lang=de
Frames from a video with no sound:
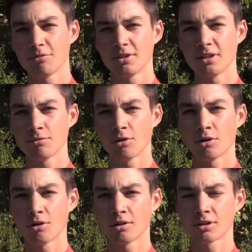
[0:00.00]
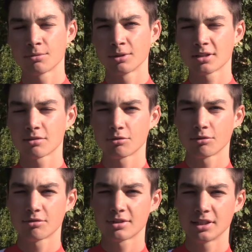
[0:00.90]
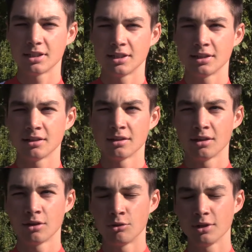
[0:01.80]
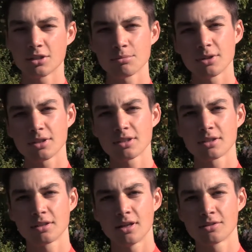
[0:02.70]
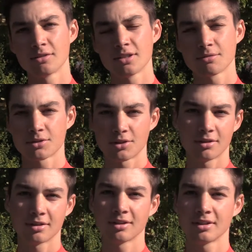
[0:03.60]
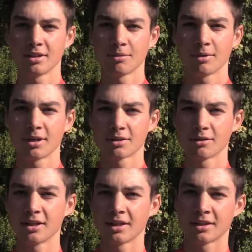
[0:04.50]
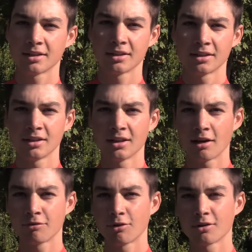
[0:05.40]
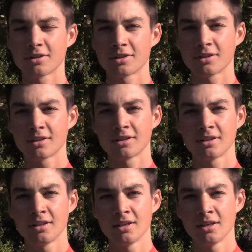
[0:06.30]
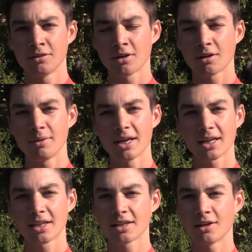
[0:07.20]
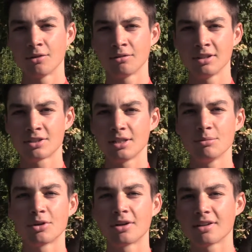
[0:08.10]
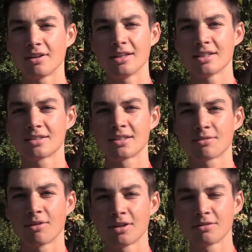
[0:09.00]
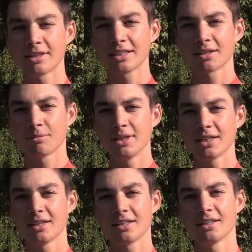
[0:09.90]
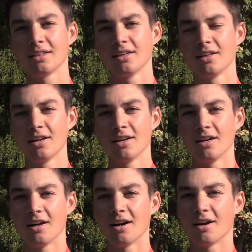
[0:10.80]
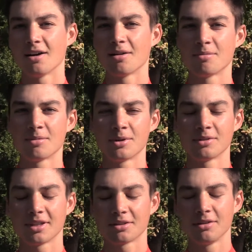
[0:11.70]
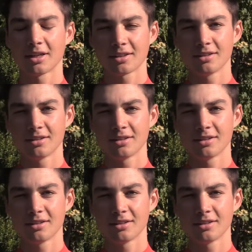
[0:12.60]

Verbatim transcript: finde ich war 2015 in Richmond. Also das war schon mal eine tolle Erfahrung da nach Amerika und die Stimmung und alles, das war halt wirklich mega. Ähm, und natürlich